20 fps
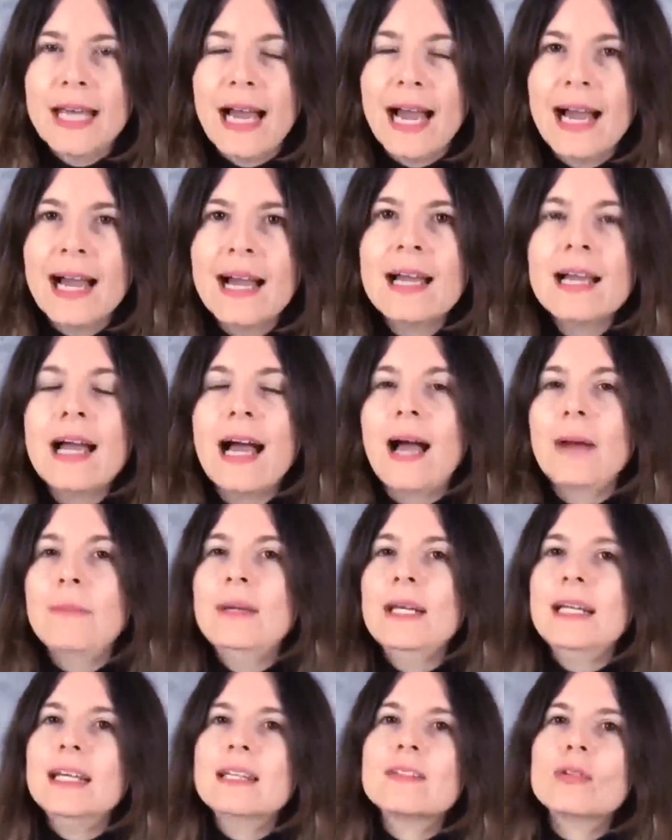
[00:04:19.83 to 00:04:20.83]
tá? A
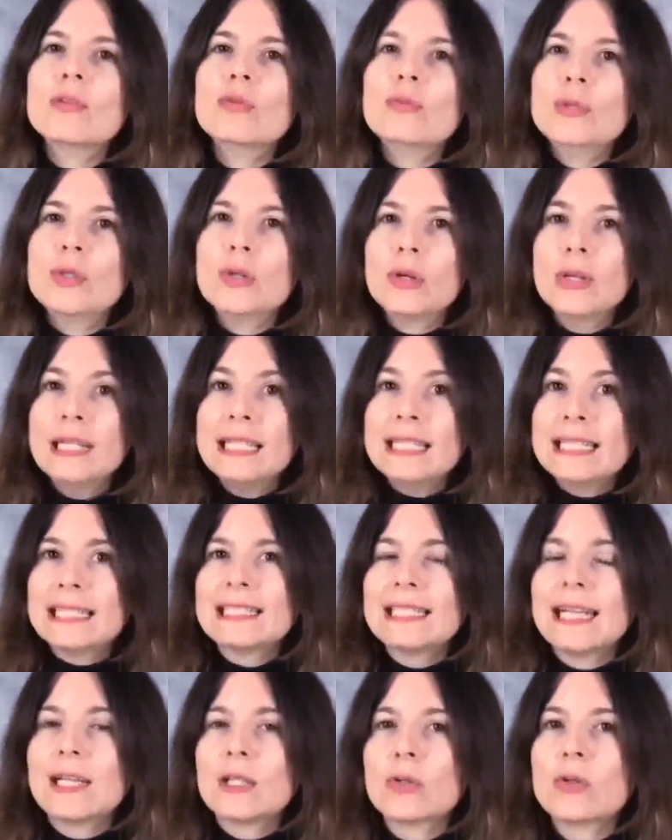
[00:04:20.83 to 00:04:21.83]
beleza do miolo é
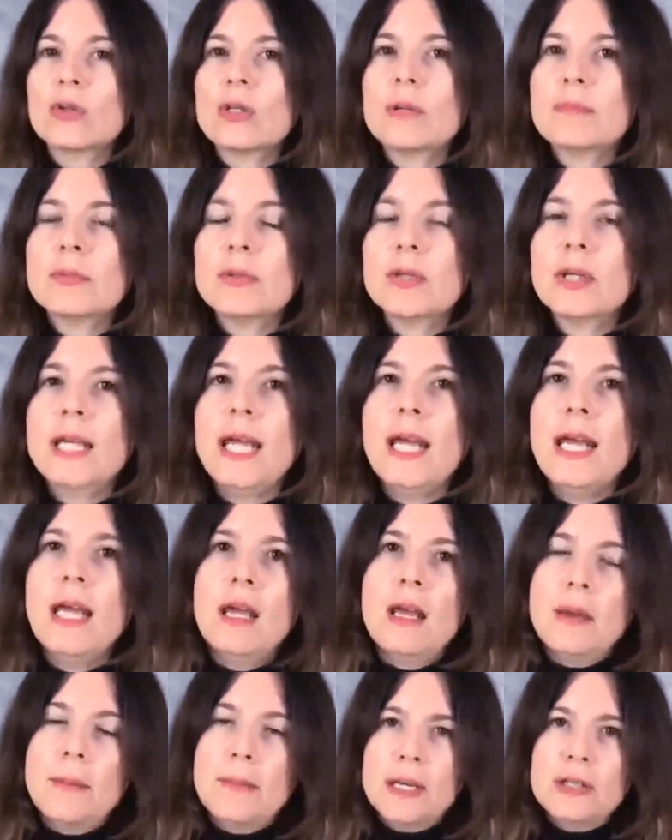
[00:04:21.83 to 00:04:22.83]
encantadora
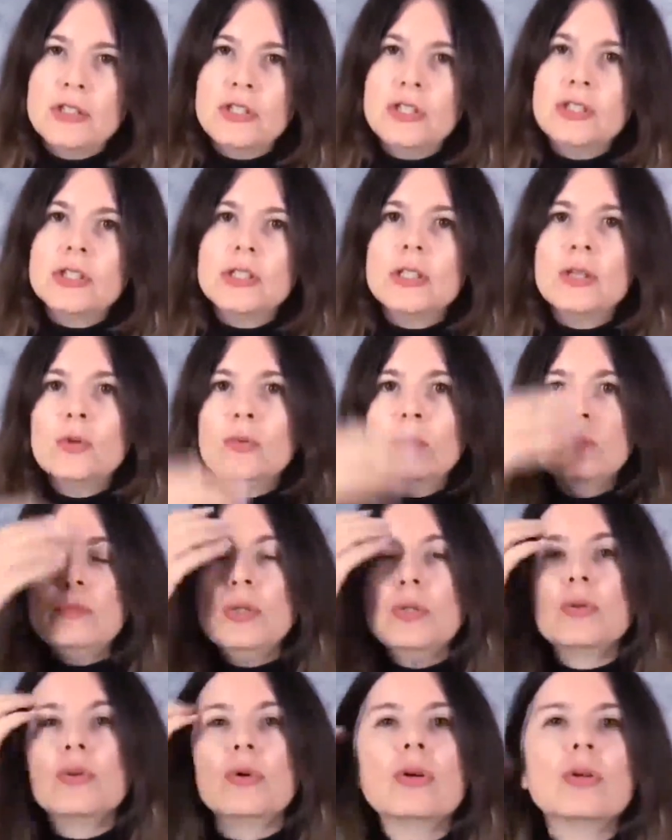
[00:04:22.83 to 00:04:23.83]
porque para a gente ter um
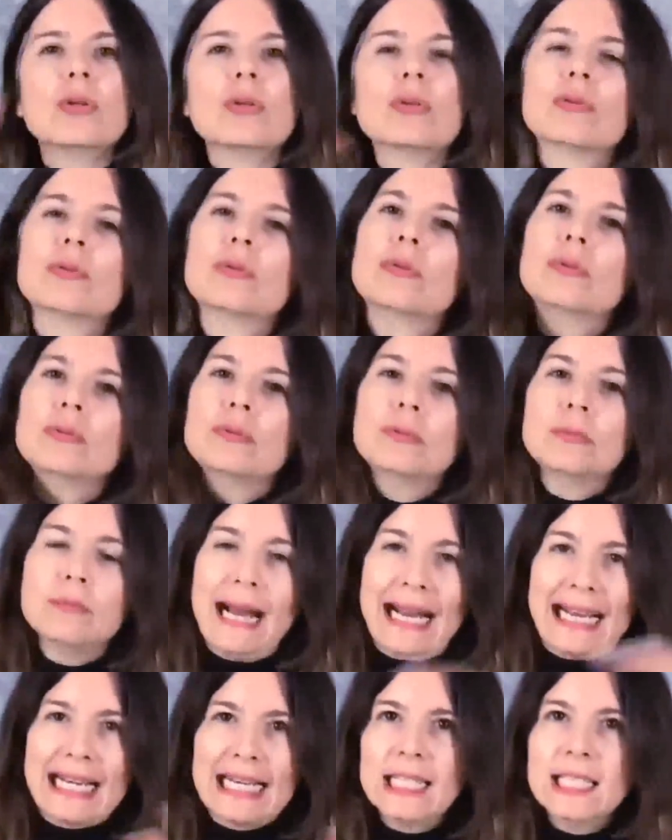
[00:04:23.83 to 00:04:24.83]
miolo
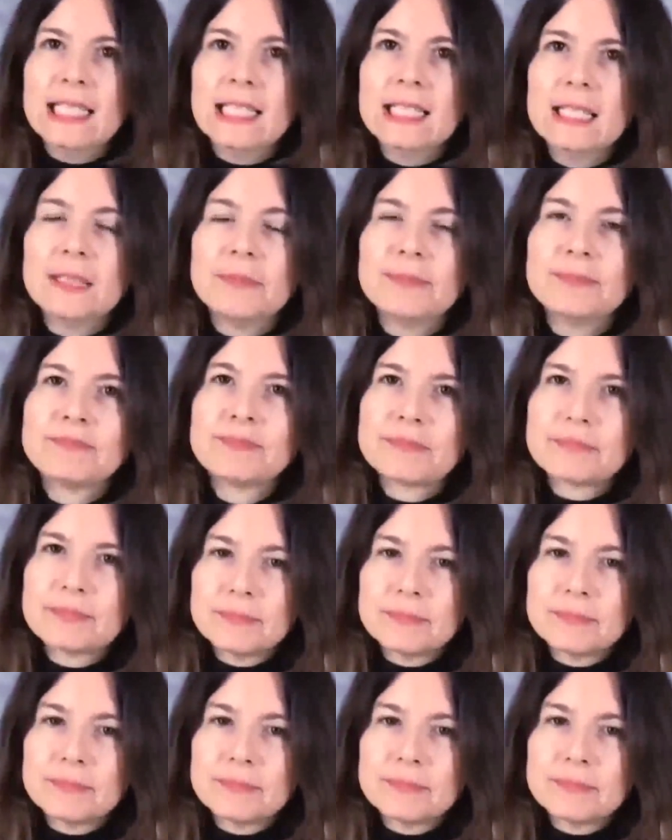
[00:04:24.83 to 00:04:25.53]
bacana,